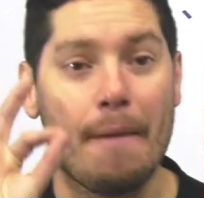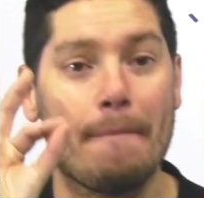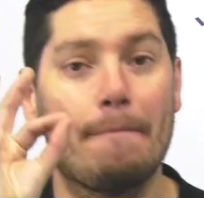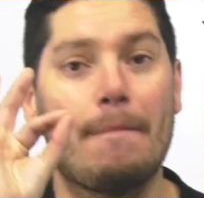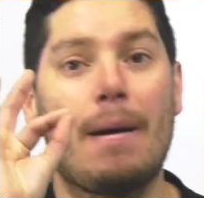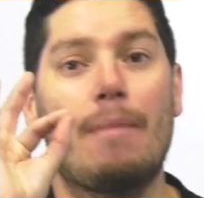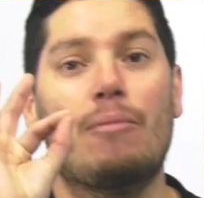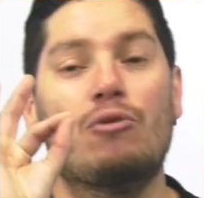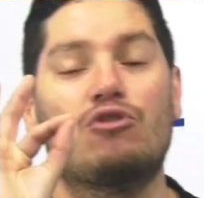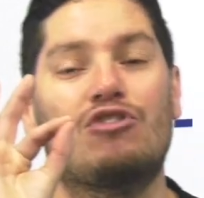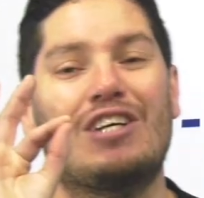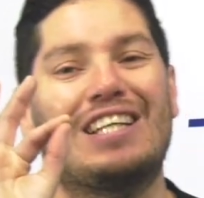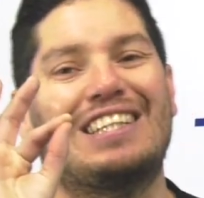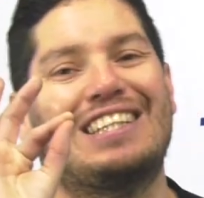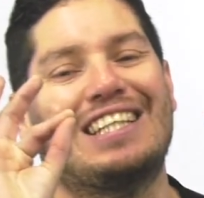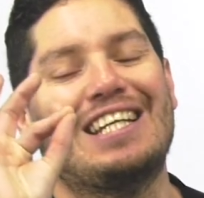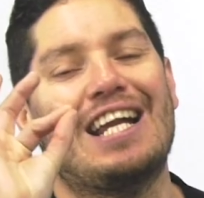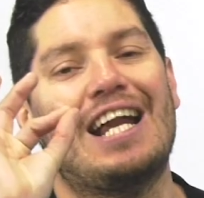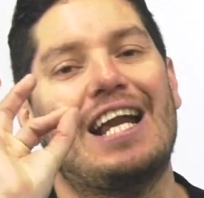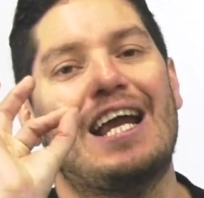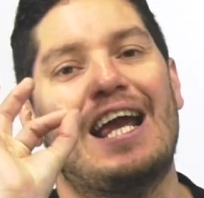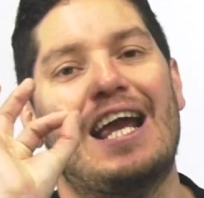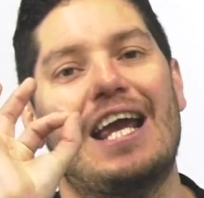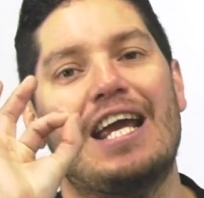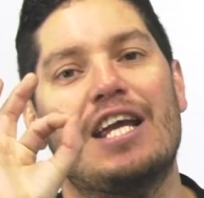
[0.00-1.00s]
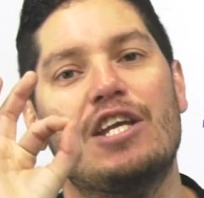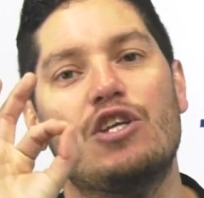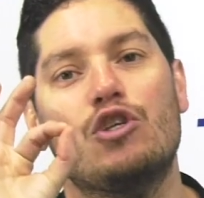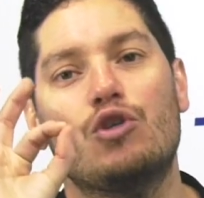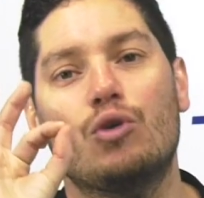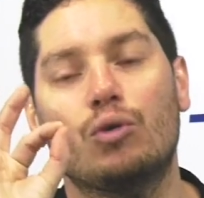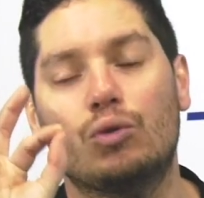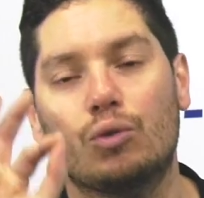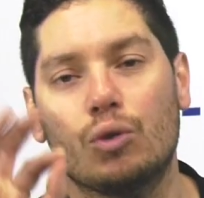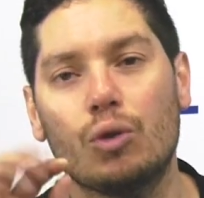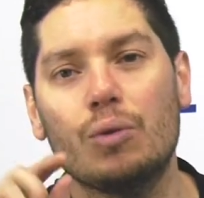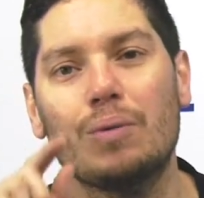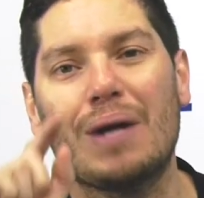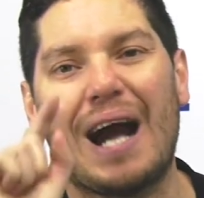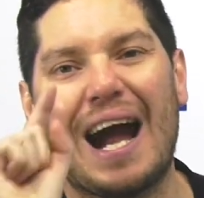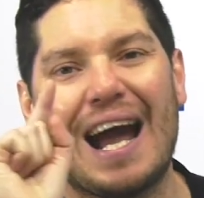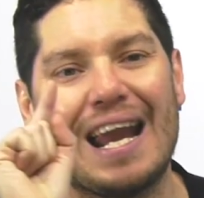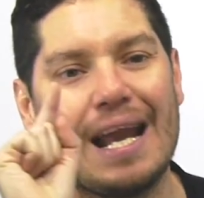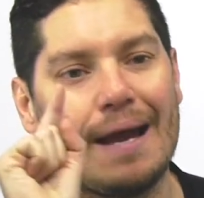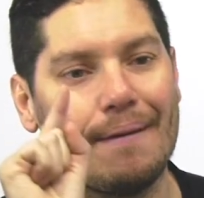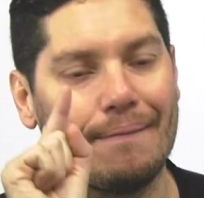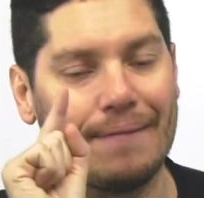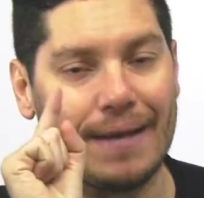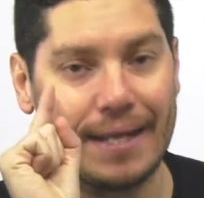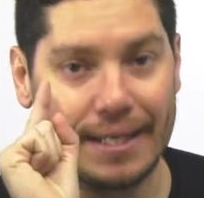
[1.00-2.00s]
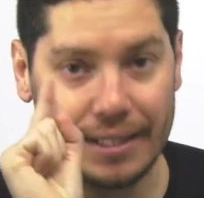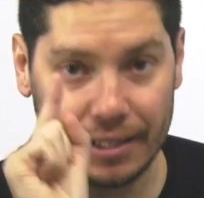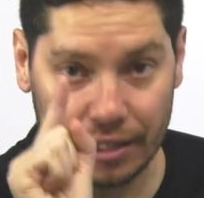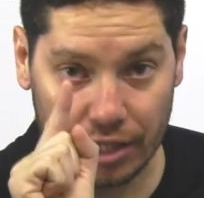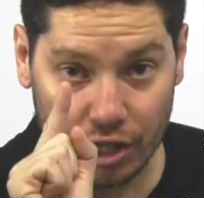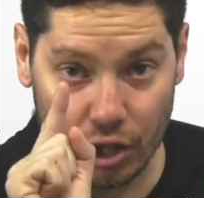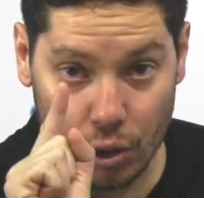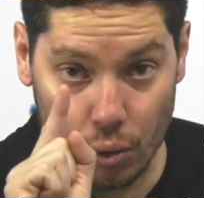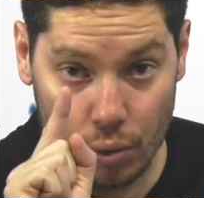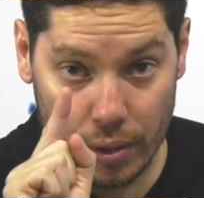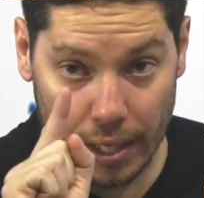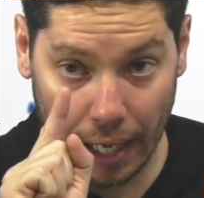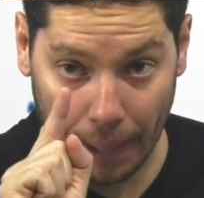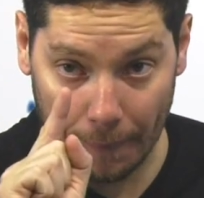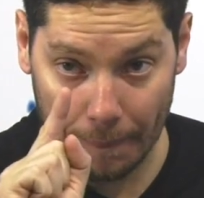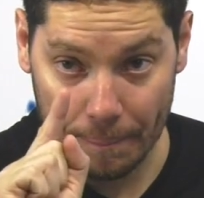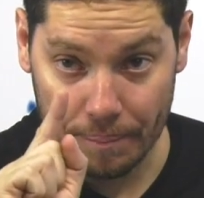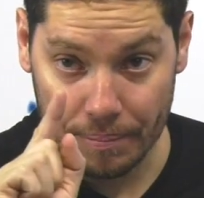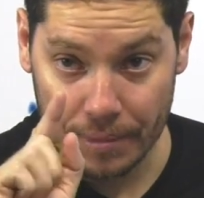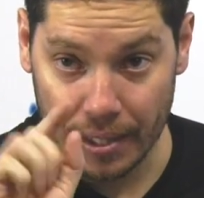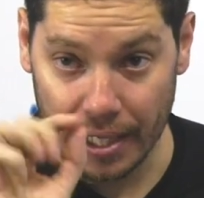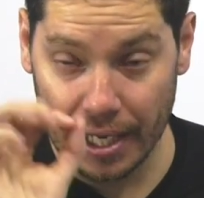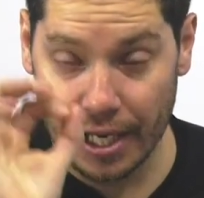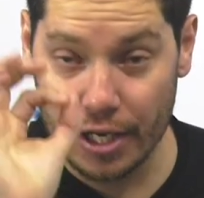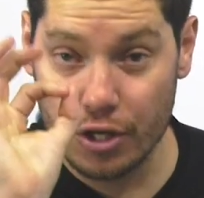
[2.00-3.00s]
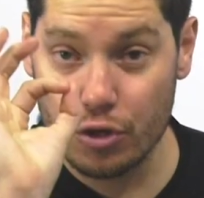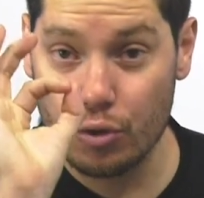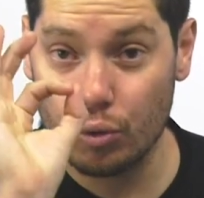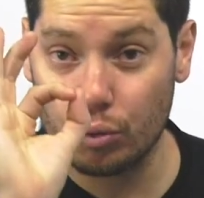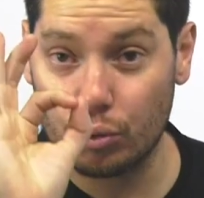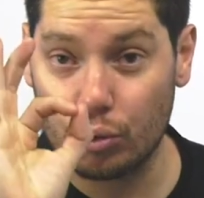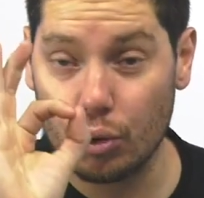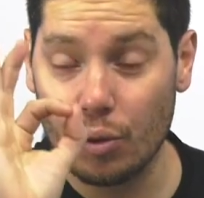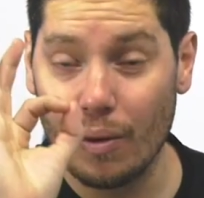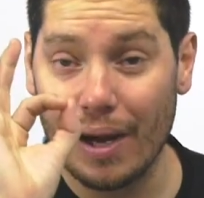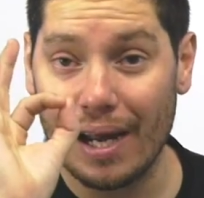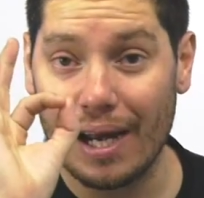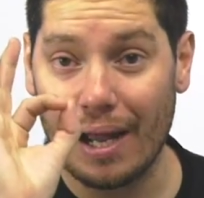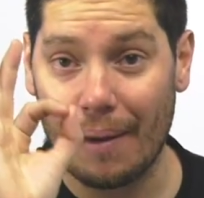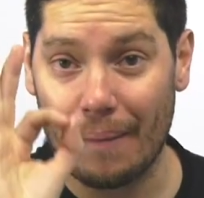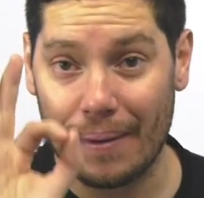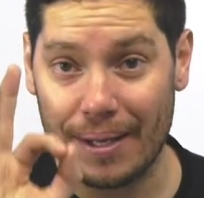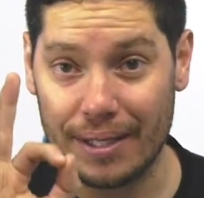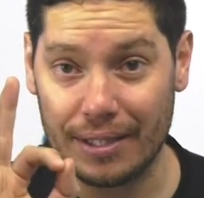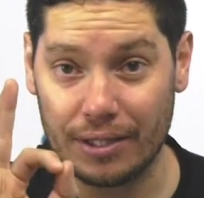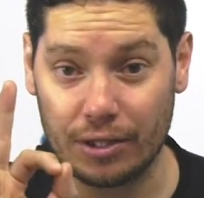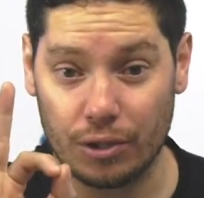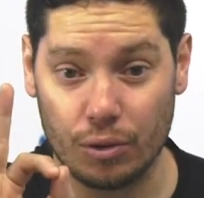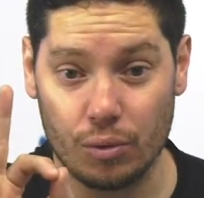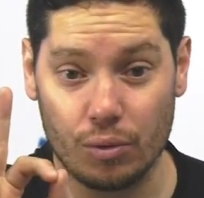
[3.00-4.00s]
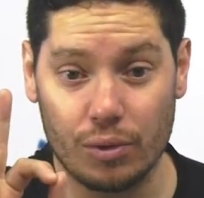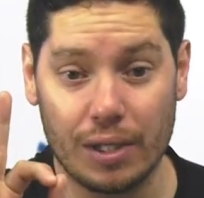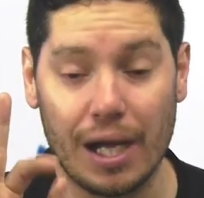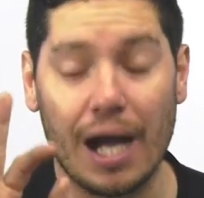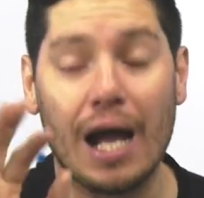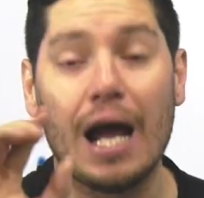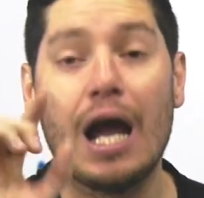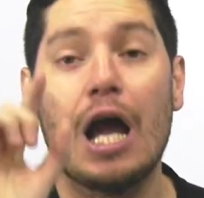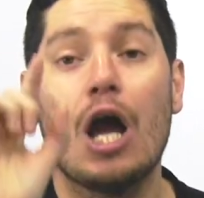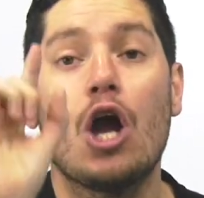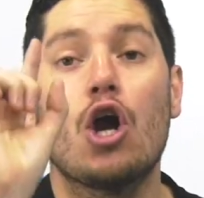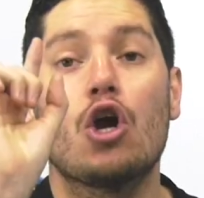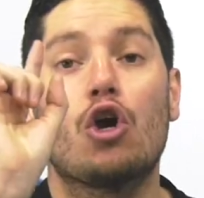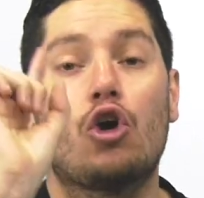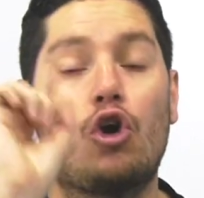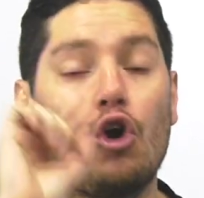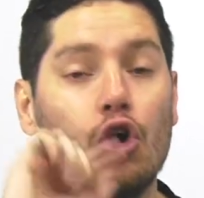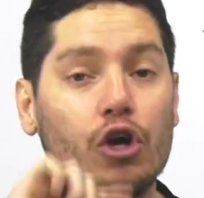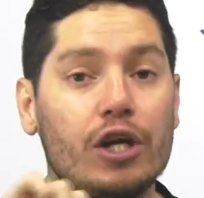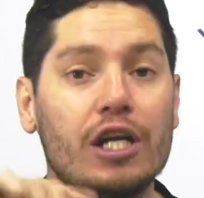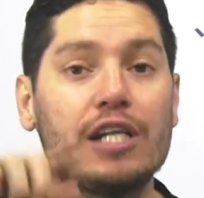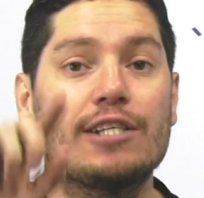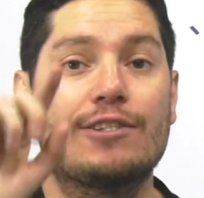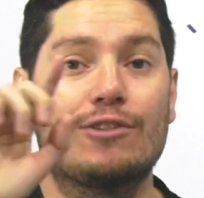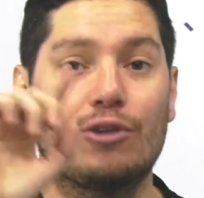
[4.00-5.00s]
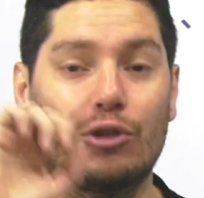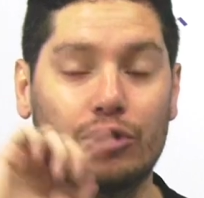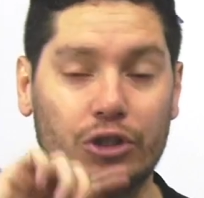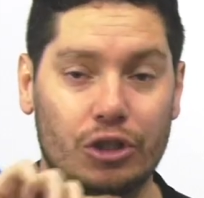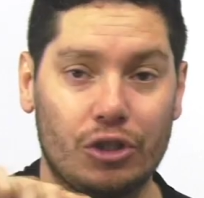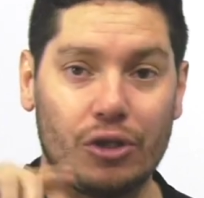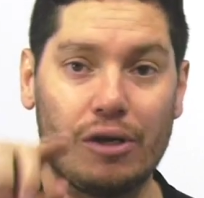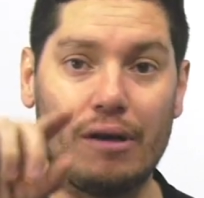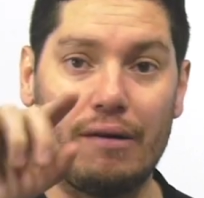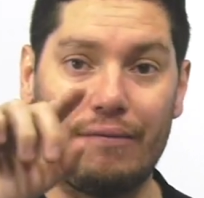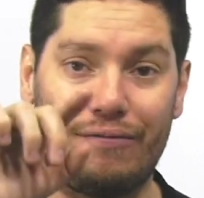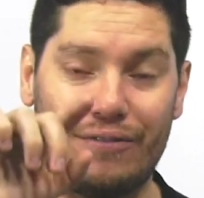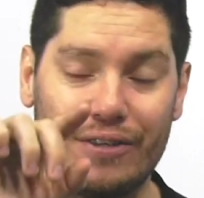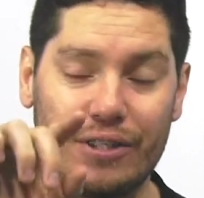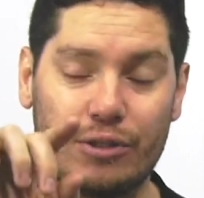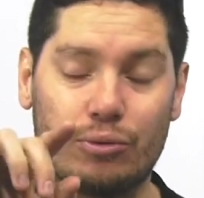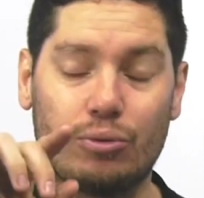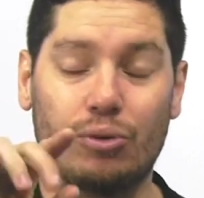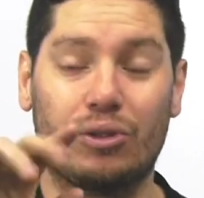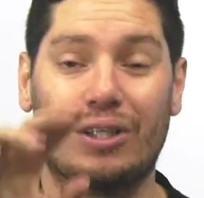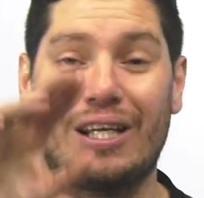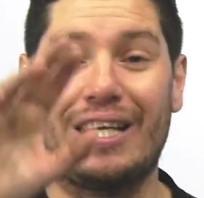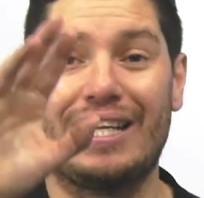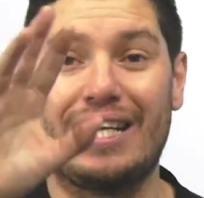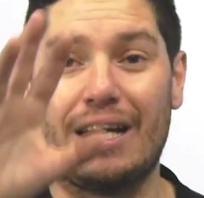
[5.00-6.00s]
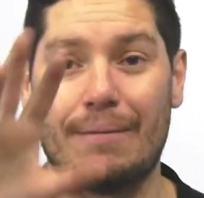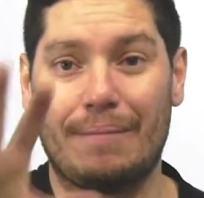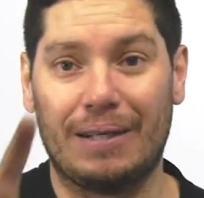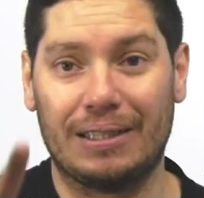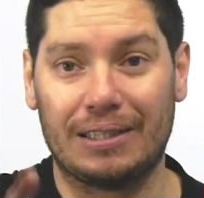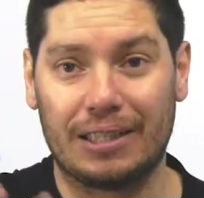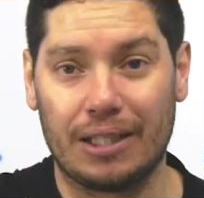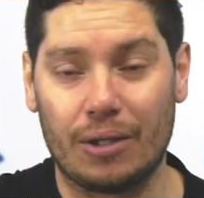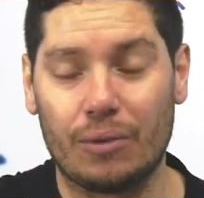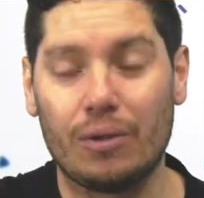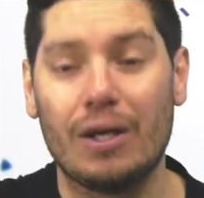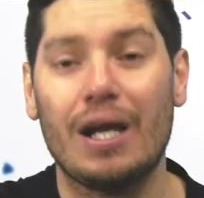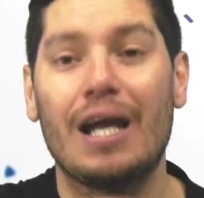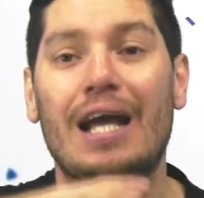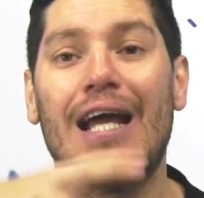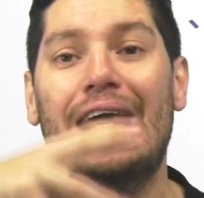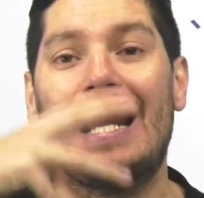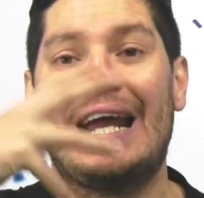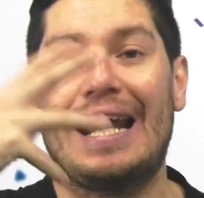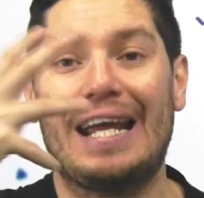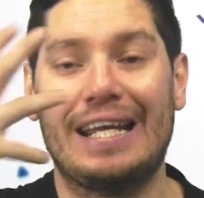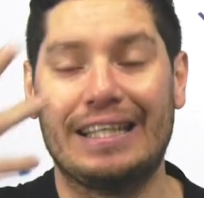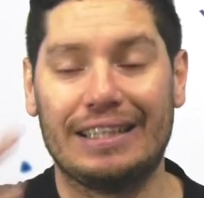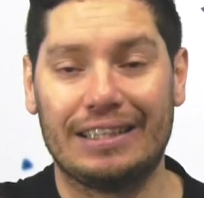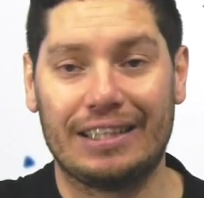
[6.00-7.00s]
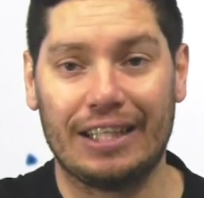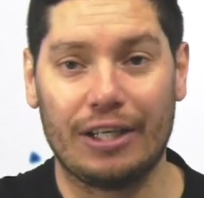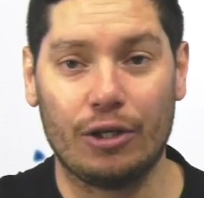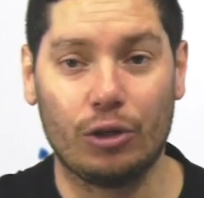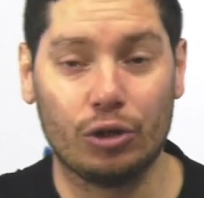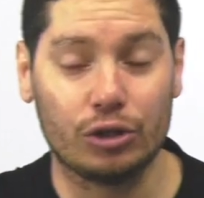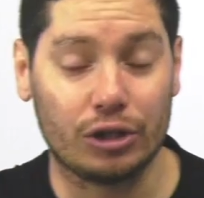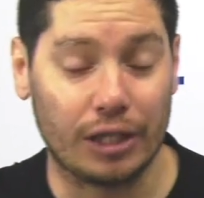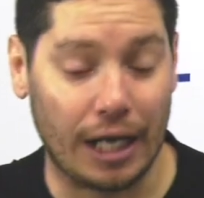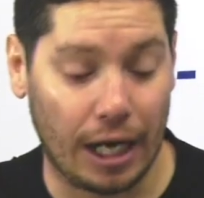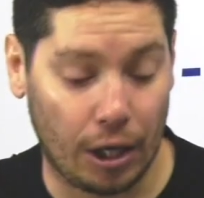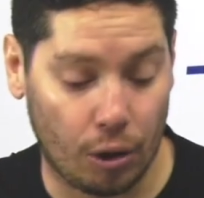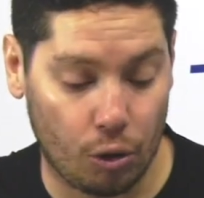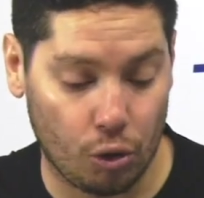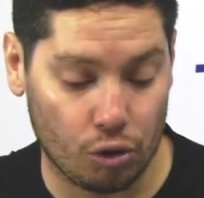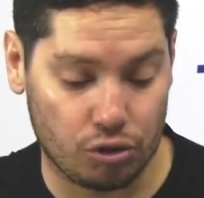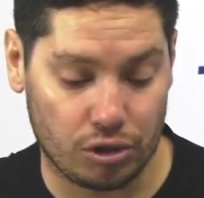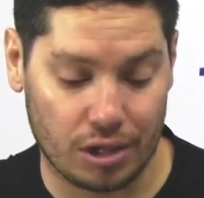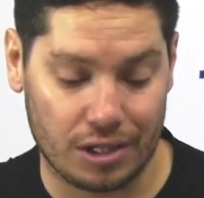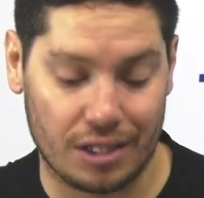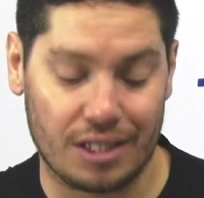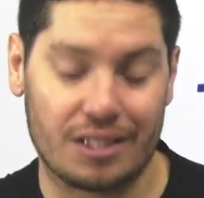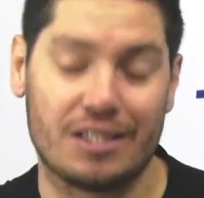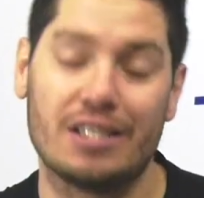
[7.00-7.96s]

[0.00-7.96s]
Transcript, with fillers: vamos a estrenar en YouTube a las 21 en YouTube a las 21 con el sorteo del fixture de Liga Amateur, entre otras cosas.